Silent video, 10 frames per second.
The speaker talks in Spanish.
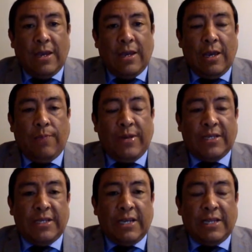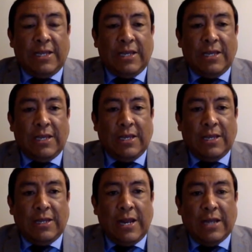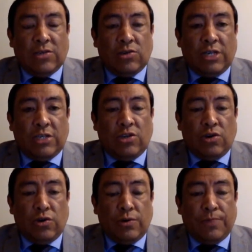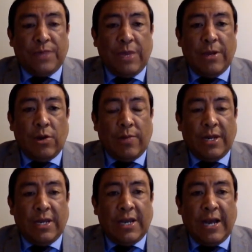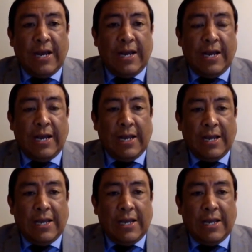es presidente de la Asociación Iberoamericana